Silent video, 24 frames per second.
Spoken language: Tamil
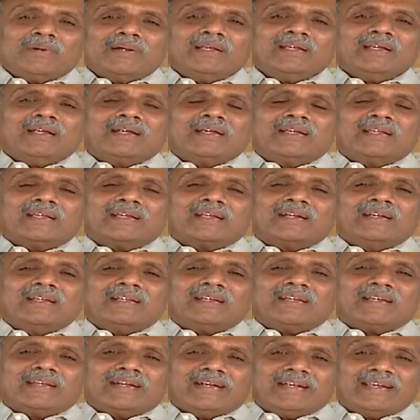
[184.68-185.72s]
பற்றி அடிக்கடி
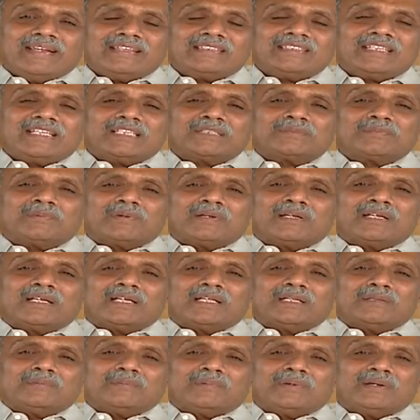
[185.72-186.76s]
கிரிட்டிசைஸ்
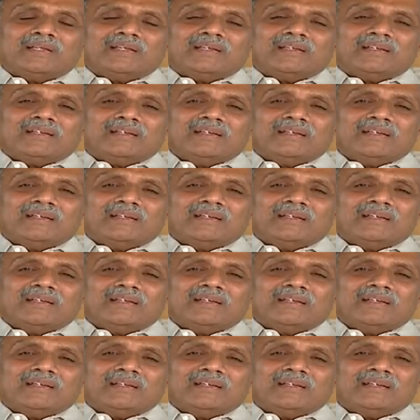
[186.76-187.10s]
பண்ணாதபடி